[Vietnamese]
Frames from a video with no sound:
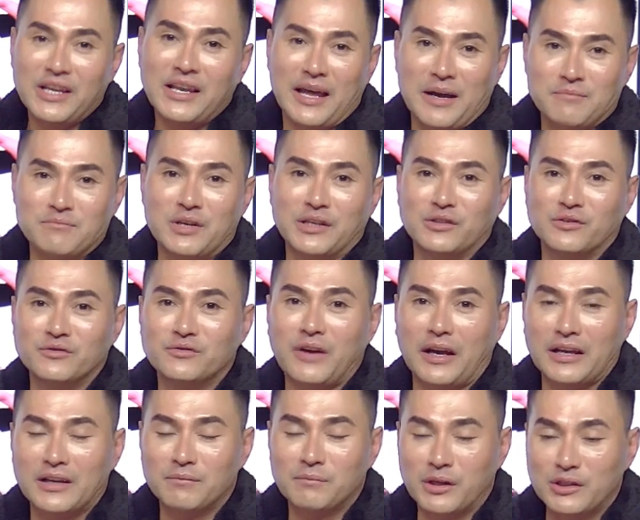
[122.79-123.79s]
làm mình cũng
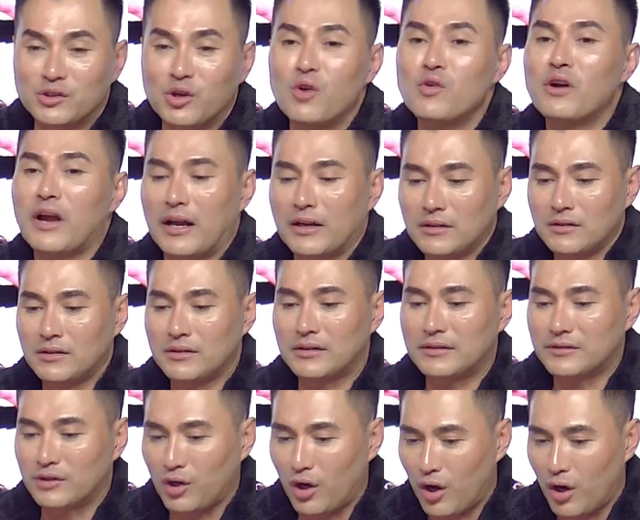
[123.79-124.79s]
phải mình cố gắng
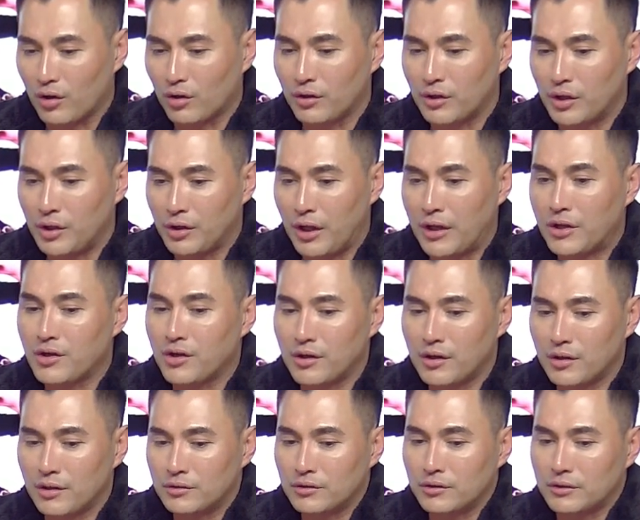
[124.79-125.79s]
cho để
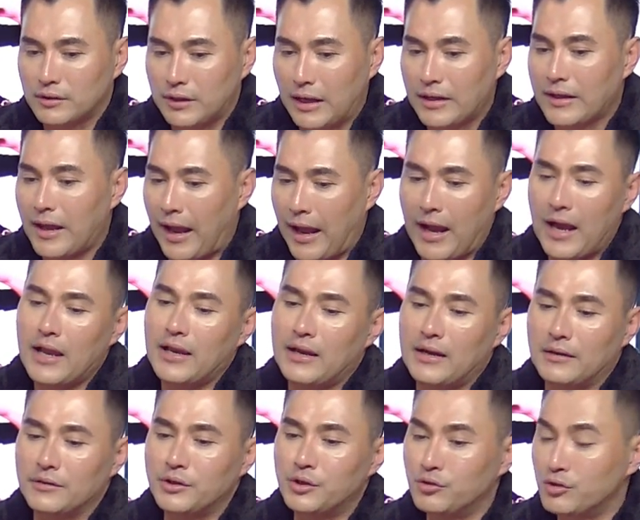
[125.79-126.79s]
cho khán giả hay
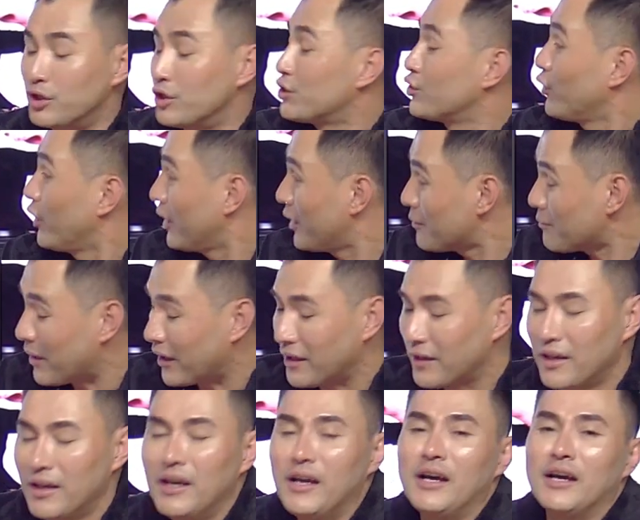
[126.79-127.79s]
là nhiều người chú ý đến
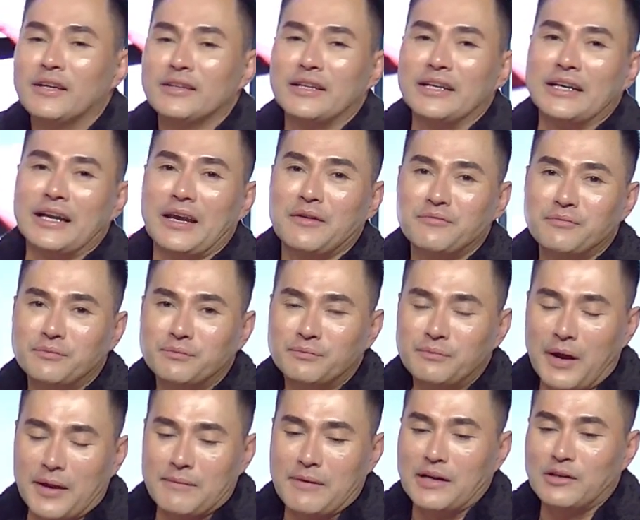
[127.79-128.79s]
mình ừ. thì cái
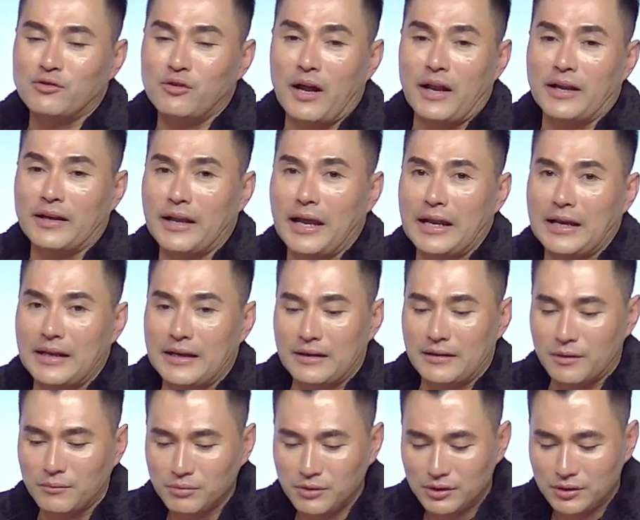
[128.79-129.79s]
may mắn của anh đây là
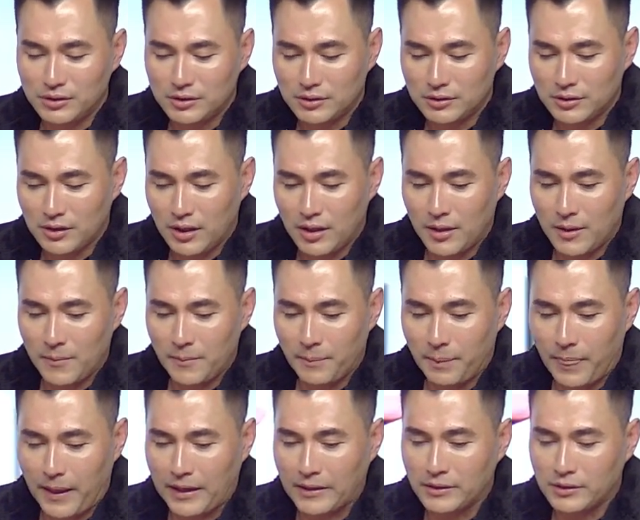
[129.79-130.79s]
giống như uh,
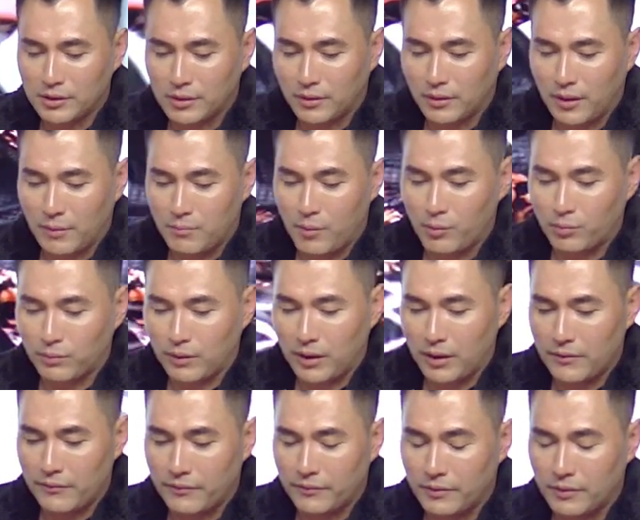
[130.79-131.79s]
anh được một uh,